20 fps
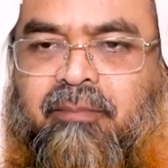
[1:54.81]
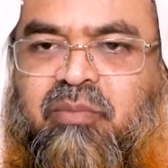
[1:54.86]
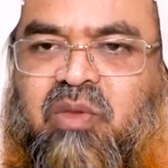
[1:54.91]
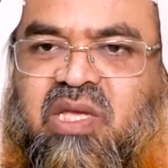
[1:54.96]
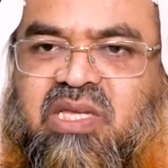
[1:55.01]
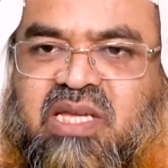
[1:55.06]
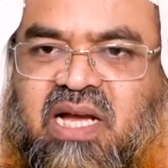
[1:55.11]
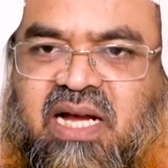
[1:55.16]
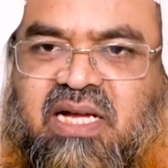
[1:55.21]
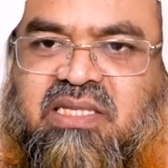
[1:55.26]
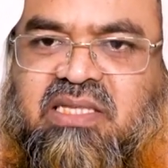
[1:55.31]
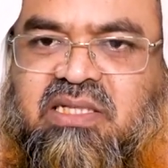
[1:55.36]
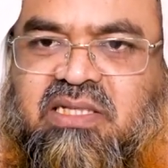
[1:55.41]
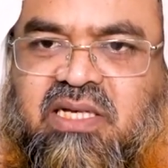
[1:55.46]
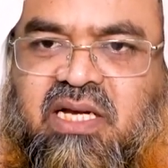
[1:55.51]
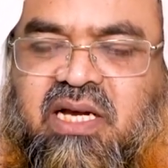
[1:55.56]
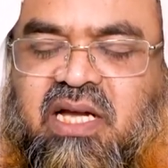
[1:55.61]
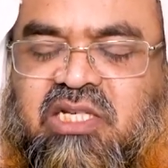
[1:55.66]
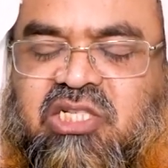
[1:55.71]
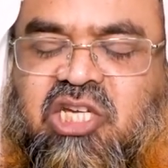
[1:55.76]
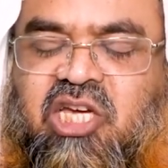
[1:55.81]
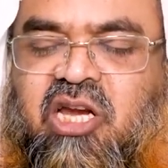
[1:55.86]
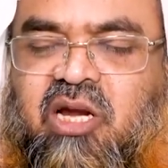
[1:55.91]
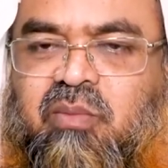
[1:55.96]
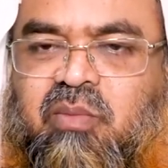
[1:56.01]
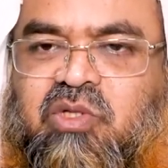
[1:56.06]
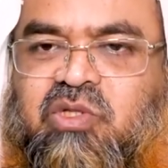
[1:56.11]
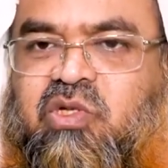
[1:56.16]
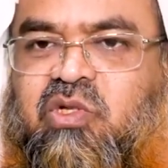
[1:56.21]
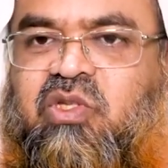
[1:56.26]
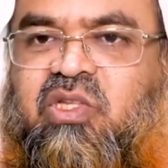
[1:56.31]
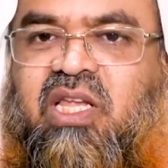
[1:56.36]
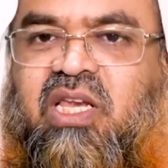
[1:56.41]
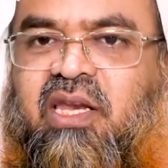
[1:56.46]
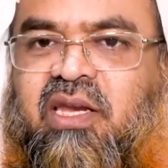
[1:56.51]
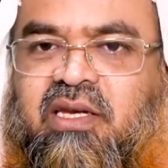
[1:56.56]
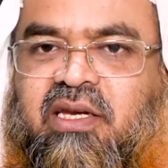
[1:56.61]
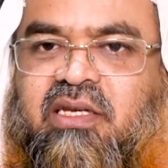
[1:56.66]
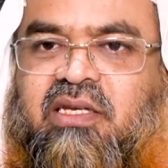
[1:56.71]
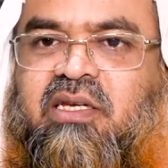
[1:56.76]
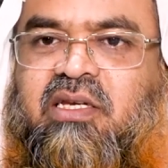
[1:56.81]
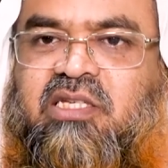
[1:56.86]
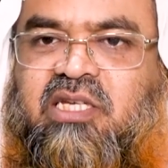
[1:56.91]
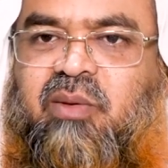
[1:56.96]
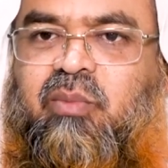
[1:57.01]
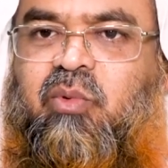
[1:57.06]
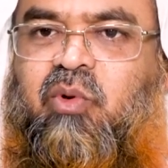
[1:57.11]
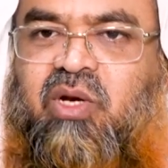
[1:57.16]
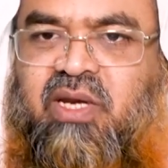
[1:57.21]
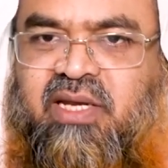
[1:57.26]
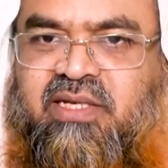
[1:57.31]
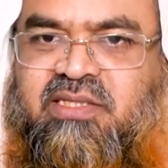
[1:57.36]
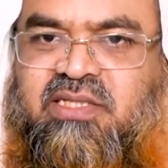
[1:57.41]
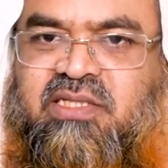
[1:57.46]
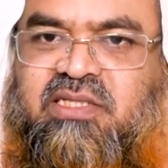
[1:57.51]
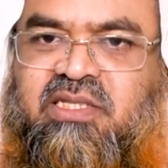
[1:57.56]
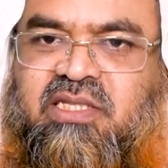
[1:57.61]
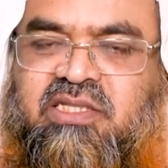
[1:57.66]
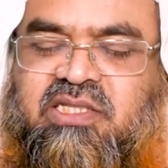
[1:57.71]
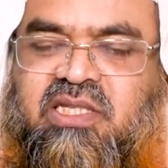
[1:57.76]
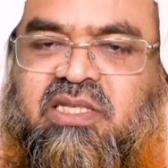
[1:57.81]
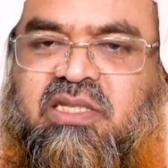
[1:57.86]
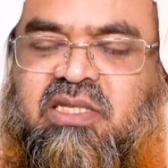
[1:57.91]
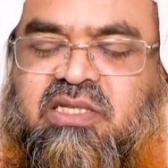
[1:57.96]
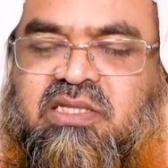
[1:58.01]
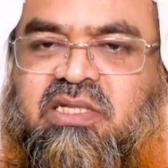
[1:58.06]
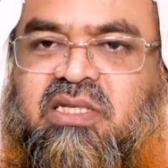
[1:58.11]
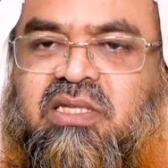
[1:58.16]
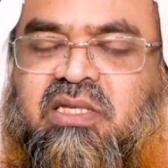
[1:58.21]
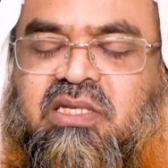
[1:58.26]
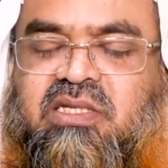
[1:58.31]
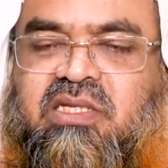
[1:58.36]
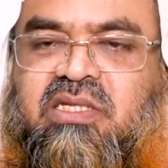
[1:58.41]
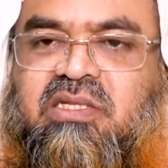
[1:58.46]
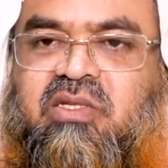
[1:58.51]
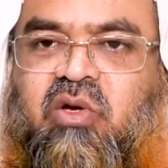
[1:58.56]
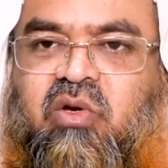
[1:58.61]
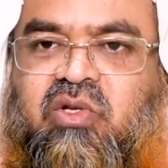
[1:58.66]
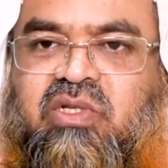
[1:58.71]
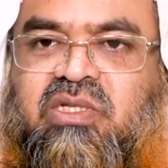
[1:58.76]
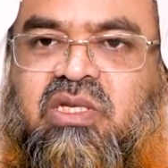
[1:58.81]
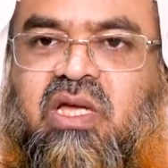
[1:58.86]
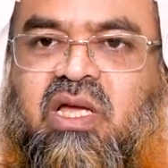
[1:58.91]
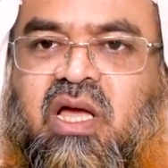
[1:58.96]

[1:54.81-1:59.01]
যে জাকাতের টাকা সারা বছর দিলেন হিসাব করে রাখছেন দিচ্ছেন দিচ্ছেন দিচ্ছেন যখন